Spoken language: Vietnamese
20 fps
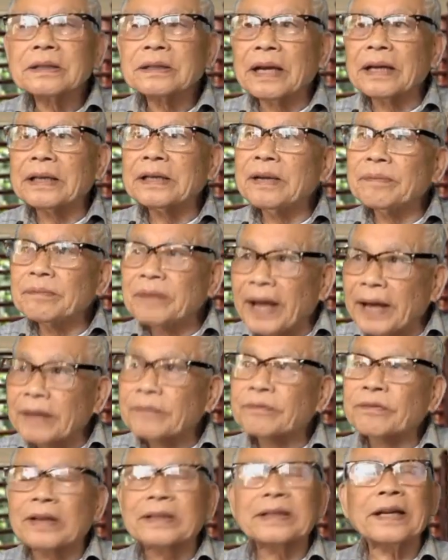sách hiếm net
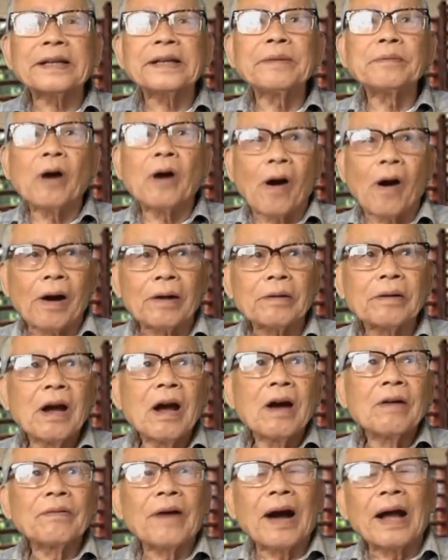và sách hiếm ọt
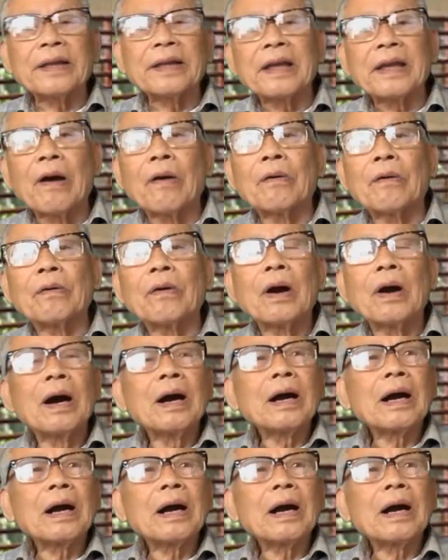và nhiều